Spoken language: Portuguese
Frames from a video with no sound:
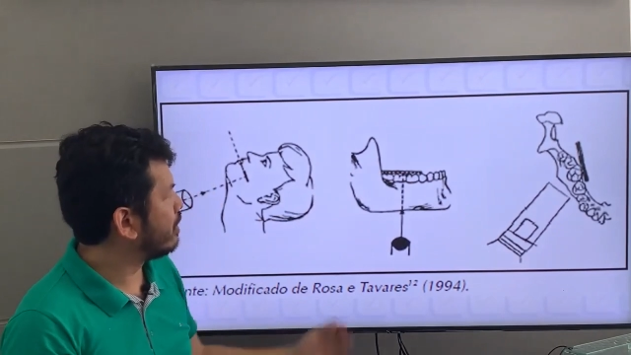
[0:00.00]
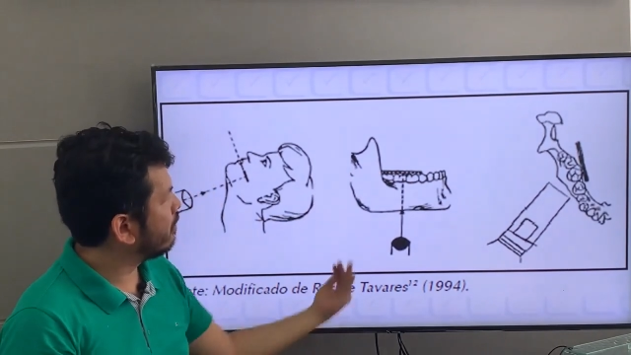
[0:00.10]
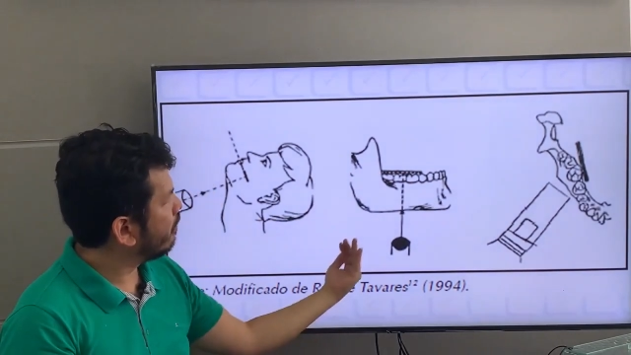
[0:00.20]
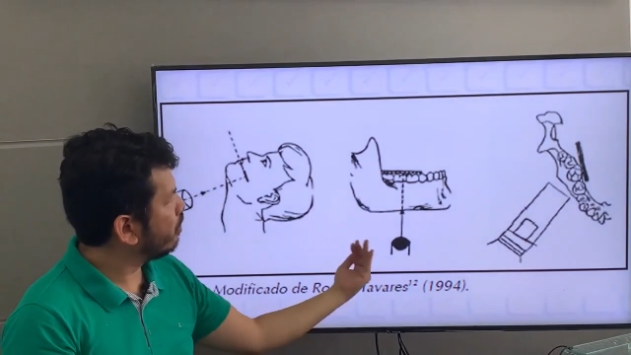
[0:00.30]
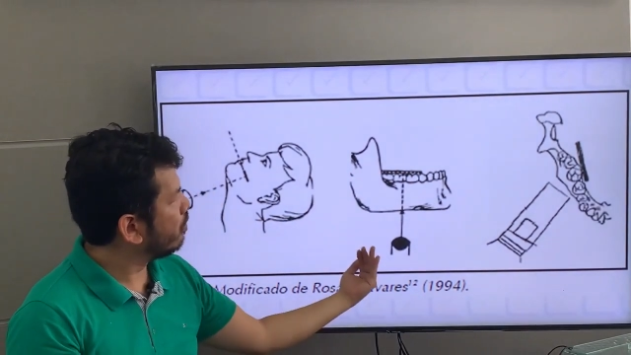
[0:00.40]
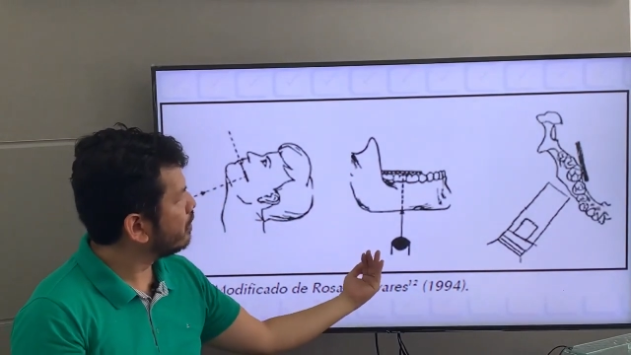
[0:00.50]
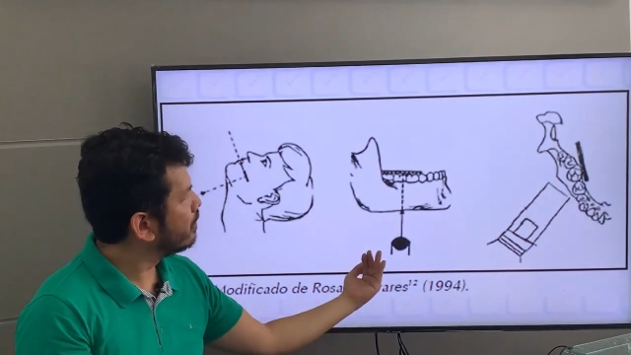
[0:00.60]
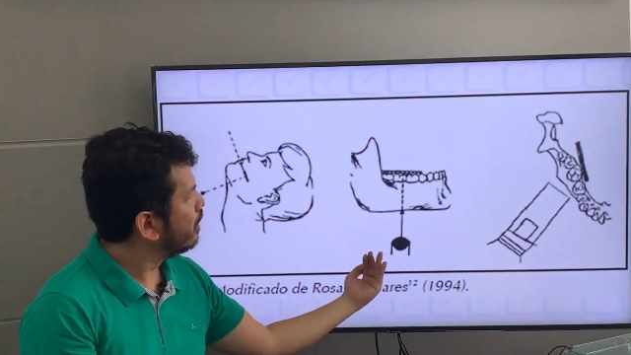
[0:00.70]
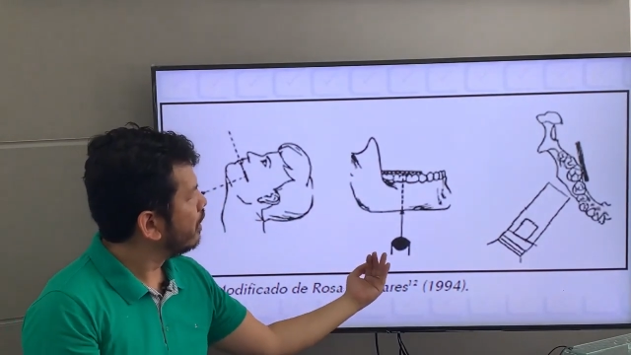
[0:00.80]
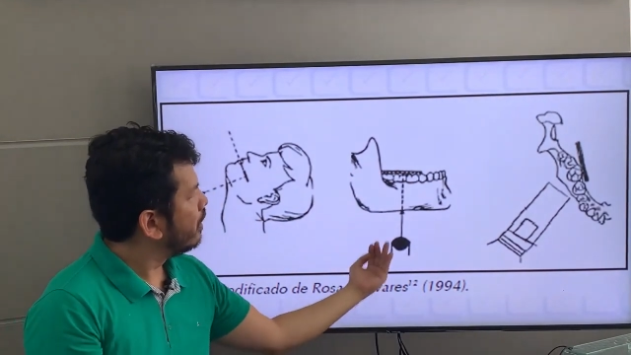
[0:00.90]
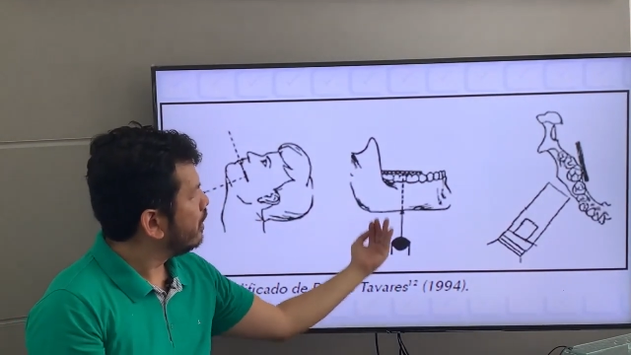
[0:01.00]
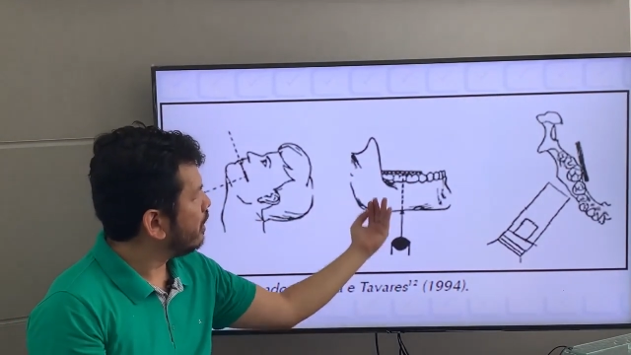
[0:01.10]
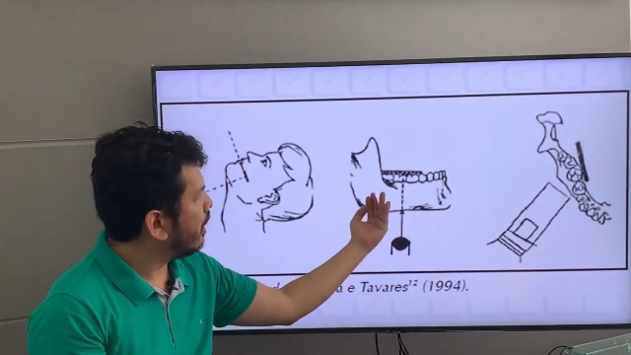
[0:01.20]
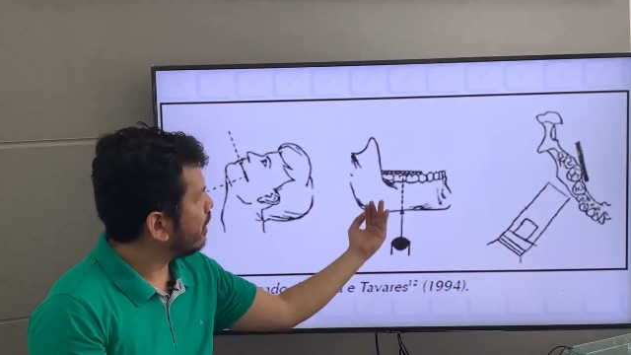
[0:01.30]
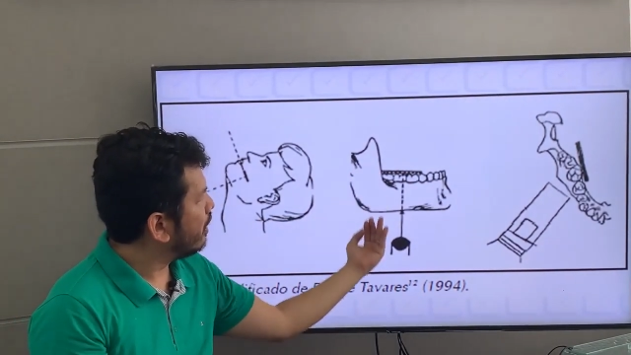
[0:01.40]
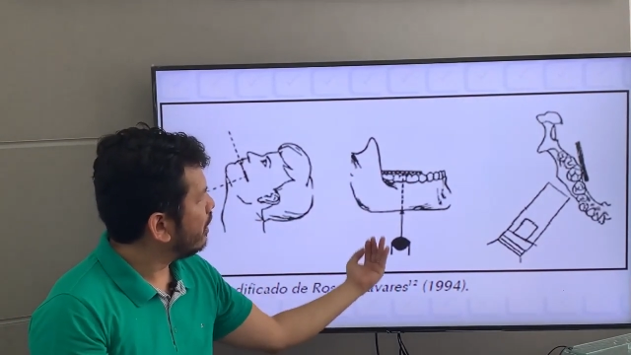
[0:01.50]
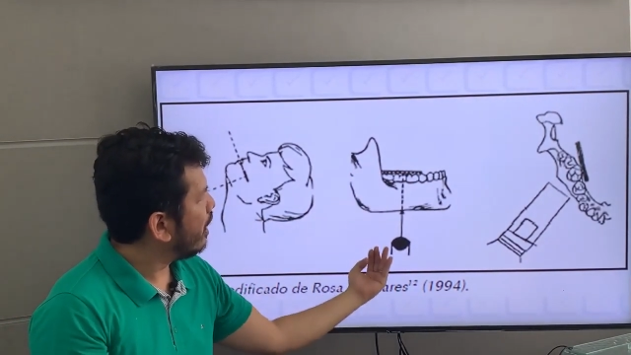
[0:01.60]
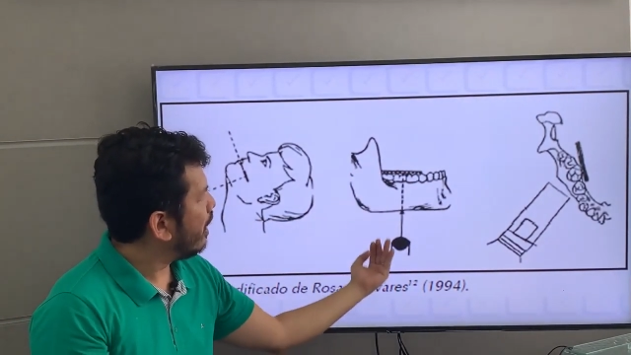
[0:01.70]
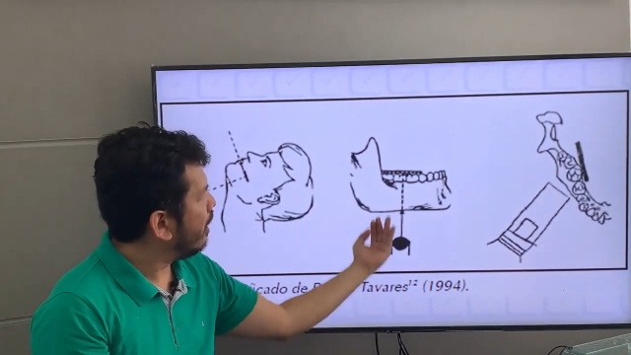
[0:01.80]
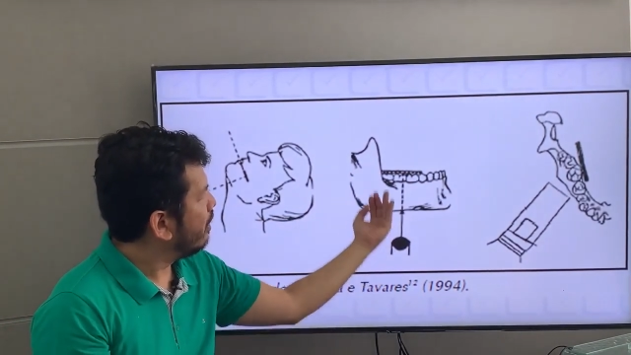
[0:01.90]
inferiores, e aí
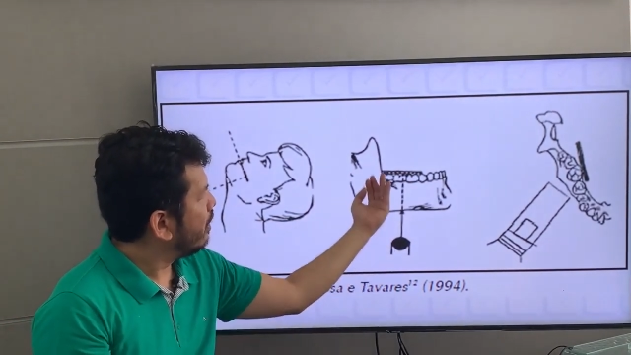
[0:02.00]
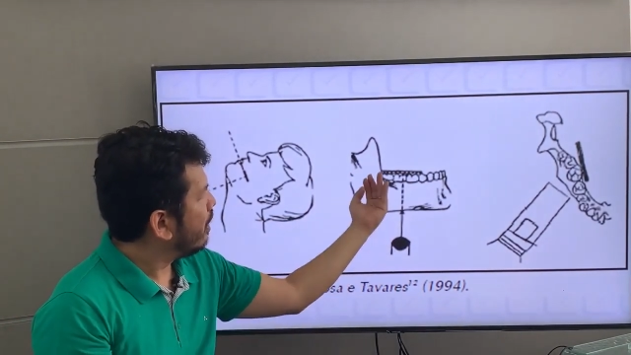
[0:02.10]
é